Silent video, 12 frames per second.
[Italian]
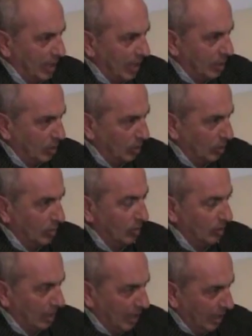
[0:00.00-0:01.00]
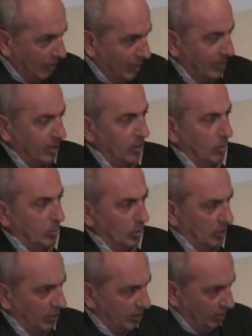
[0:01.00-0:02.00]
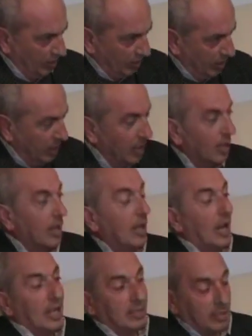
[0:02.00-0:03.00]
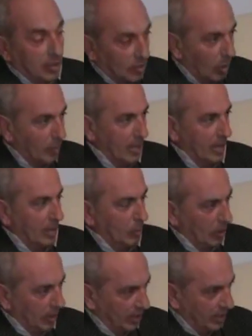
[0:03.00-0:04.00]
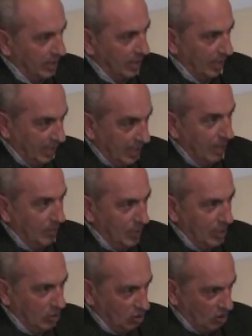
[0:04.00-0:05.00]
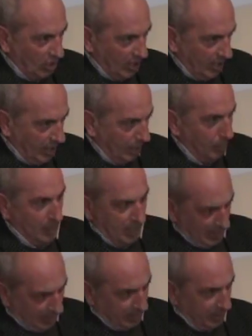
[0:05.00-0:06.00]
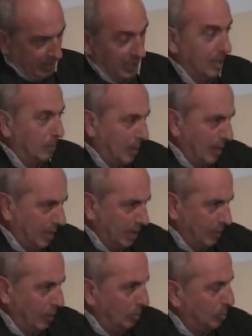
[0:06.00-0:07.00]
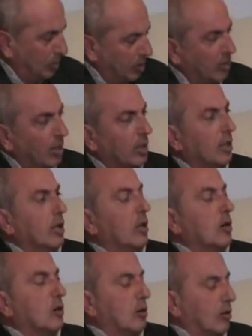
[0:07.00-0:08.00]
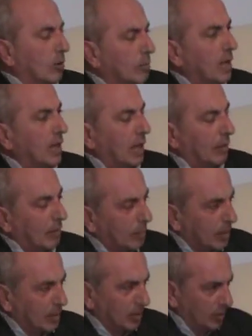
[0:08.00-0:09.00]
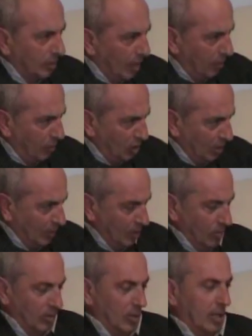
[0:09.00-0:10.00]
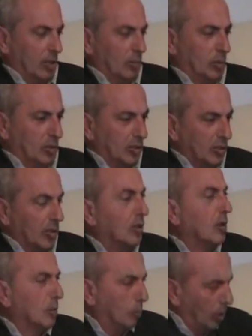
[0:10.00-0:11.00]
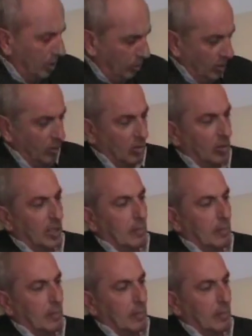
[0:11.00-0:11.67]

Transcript: eletto nella veste di opposizione e siccome in democrazia chi vince amministra, chi perde fa l'opposizione, Corrado Bianca aveva perso e faceva il consigliere dell'opposizione. Poi in un secondo